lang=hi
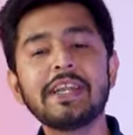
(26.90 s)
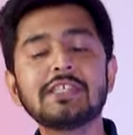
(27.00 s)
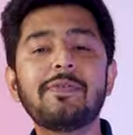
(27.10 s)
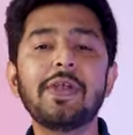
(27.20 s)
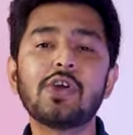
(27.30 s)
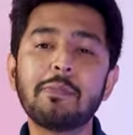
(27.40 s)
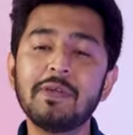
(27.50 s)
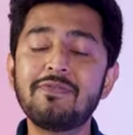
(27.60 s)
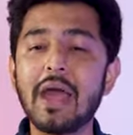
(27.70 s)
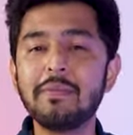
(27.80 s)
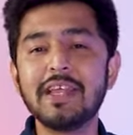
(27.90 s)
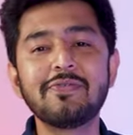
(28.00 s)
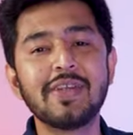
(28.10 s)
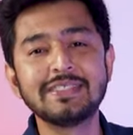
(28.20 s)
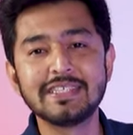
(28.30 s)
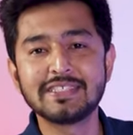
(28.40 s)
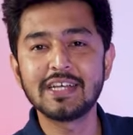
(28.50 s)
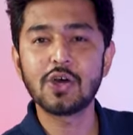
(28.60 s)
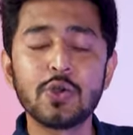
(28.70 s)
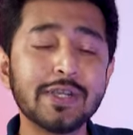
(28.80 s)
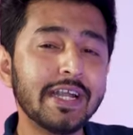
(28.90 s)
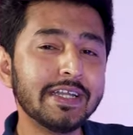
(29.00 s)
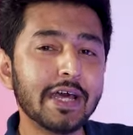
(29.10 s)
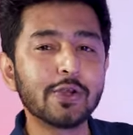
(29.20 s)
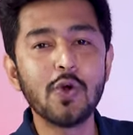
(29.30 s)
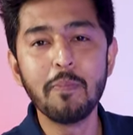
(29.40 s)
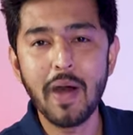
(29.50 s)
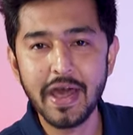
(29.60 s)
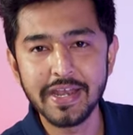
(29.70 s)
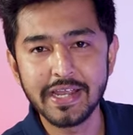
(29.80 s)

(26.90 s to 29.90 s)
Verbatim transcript: करें इस वीडियो को अपने फैमिली एंड फ्रेंड्स के साथ और उनके डर को बाहर